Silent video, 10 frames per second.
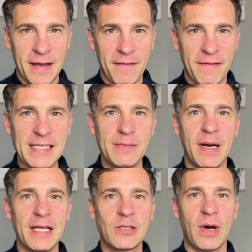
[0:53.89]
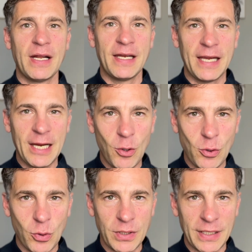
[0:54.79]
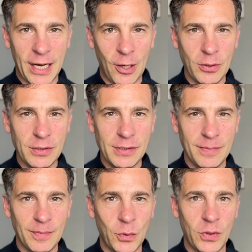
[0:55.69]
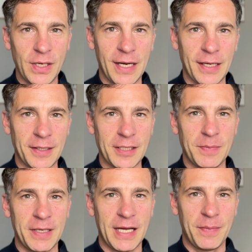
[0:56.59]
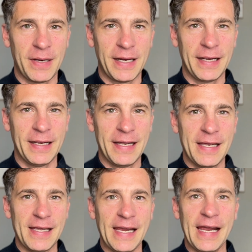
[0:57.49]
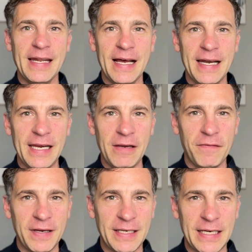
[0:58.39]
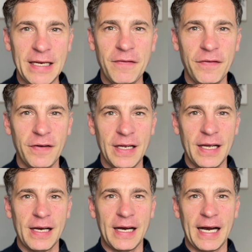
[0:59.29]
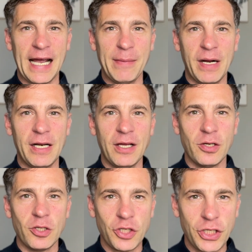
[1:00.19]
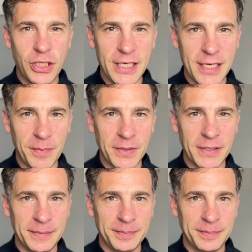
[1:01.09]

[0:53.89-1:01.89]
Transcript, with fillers: Was macht so einen Ego-Toten aus? Nun ja, dass man dabei innerlich fiktiv einmal stirbt.